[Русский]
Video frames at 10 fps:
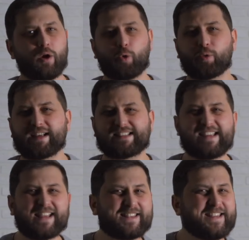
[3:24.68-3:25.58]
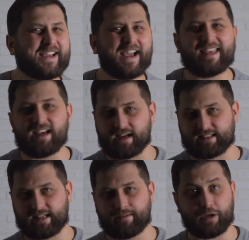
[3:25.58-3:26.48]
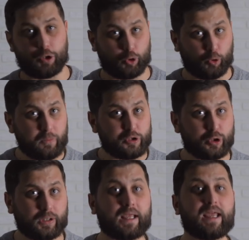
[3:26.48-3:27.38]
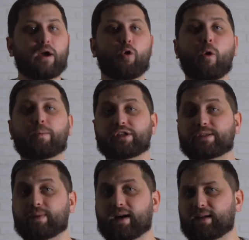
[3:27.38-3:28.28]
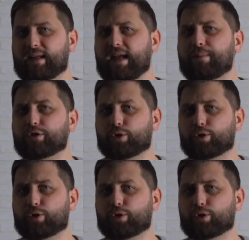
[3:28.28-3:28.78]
– у нас нет никаких оснований думать, что такие общества когда-либо